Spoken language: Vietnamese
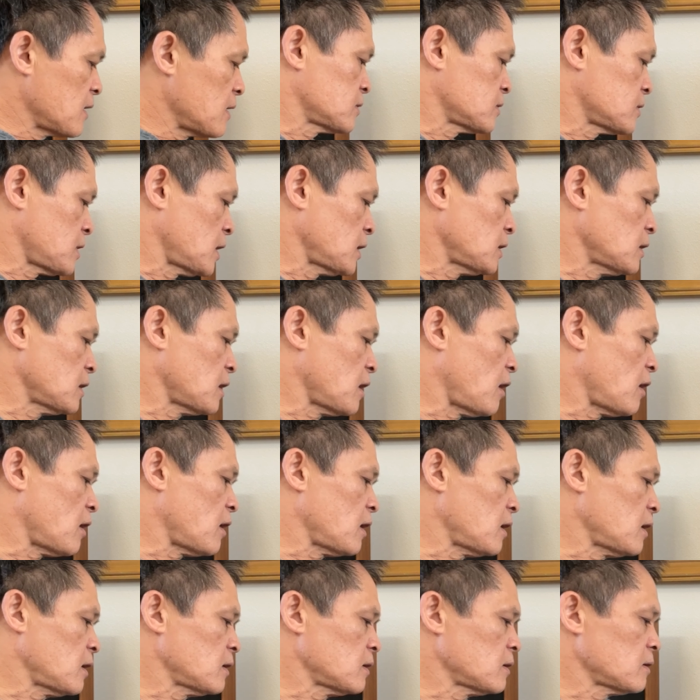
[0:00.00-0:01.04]
thích
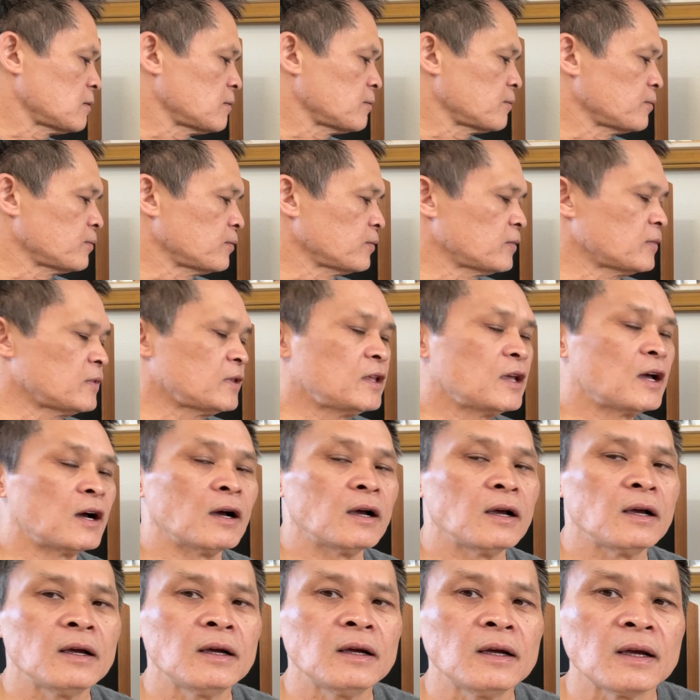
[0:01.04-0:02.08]
có
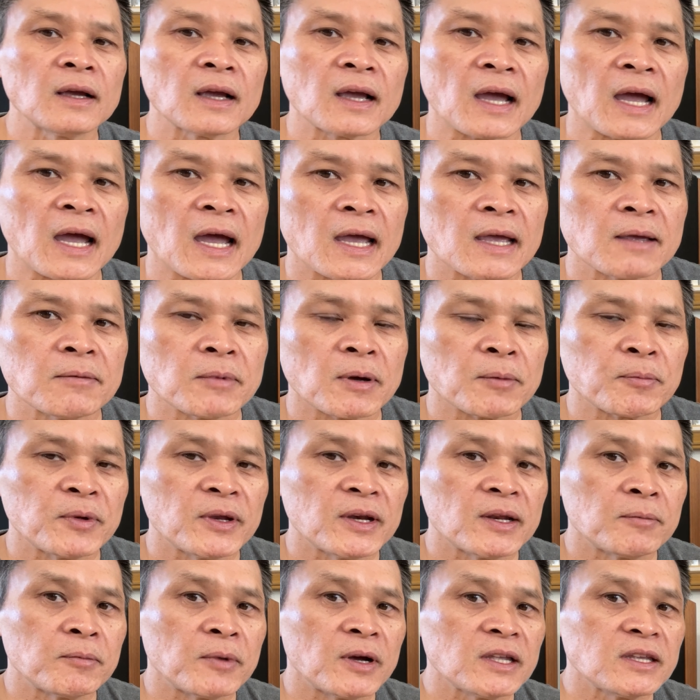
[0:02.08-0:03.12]
những cái mà
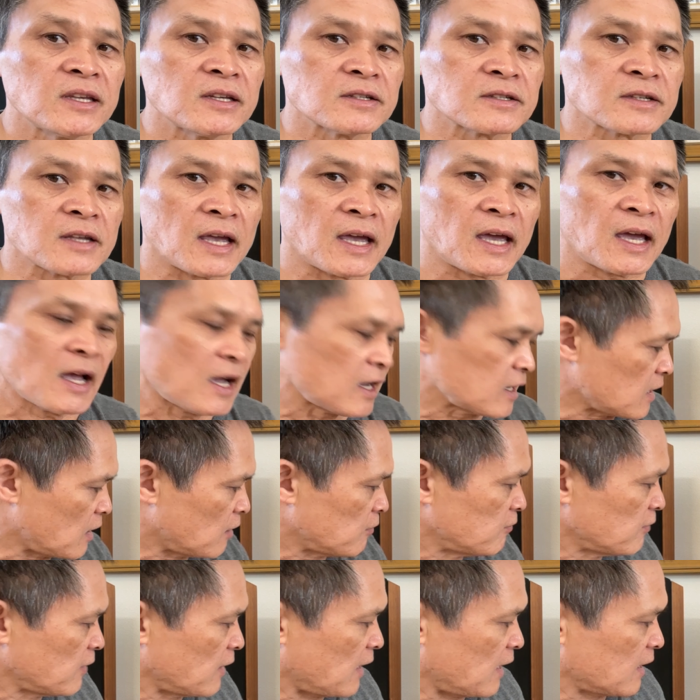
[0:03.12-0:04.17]
Peter mới chia sẻ là
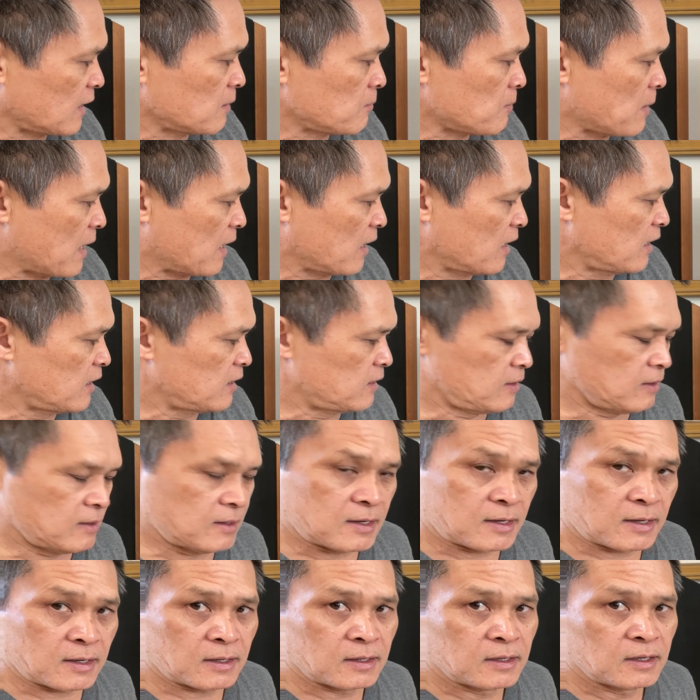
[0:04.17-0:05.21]
cộng với lại cái màn hình
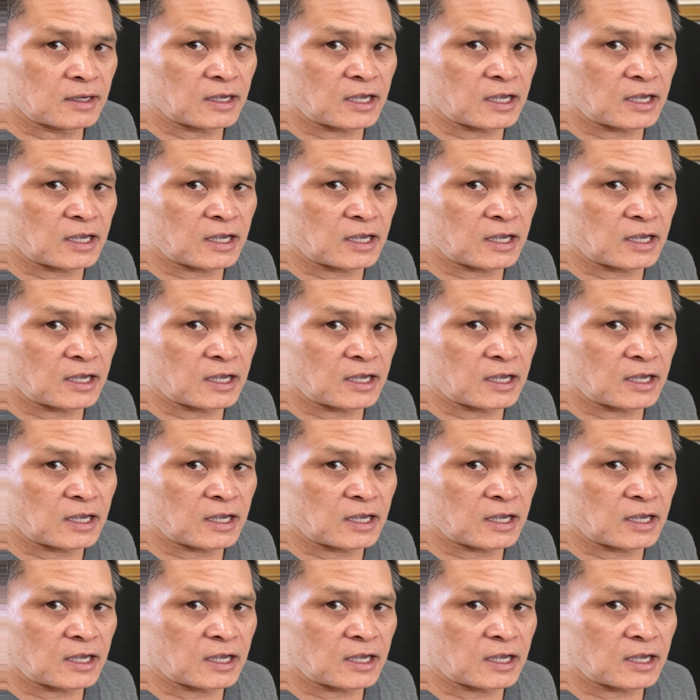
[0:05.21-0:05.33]
à,